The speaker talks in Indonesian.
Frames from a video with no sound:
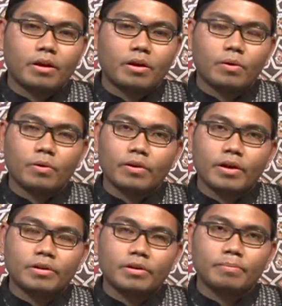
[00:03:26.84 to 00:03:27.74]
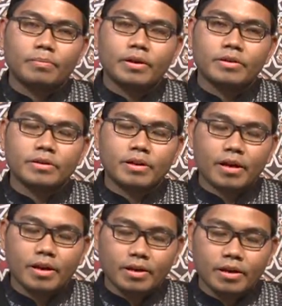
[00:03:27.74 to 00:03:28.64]
orang yang belajar
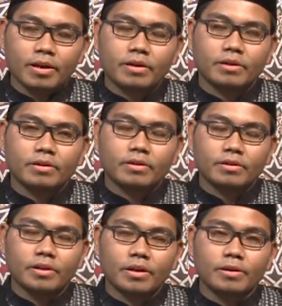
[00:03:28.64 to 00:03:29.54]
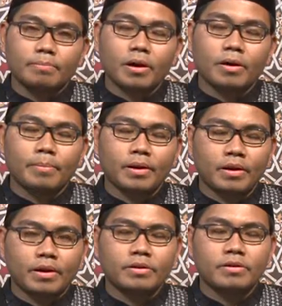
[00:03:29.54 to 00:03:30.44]
akhlak dan
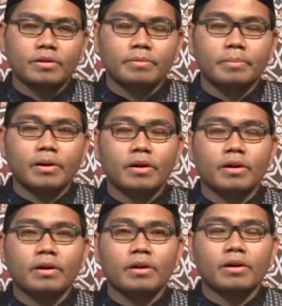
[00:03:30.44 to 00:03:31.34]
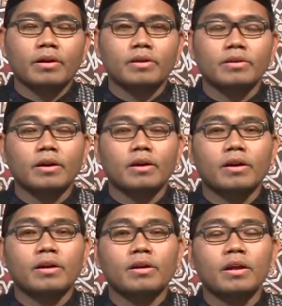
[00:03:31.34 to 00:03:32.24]
mengamalkannya maka ia
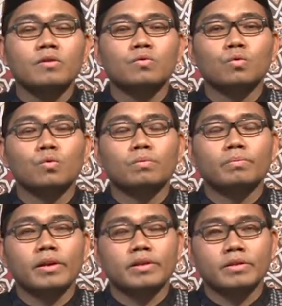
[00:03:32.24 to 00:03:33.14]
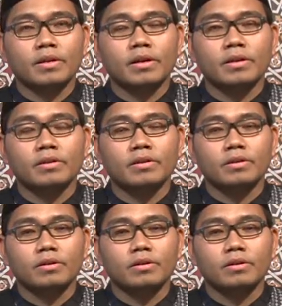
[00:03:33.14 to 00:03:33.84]
akan langsung merasakan